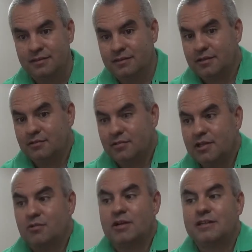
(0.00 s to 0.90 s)
que son
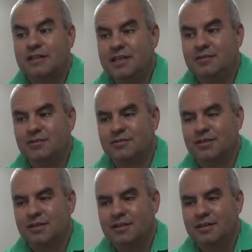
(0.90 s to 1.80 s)
educativos
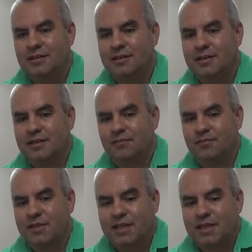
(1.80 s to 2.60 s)
eh,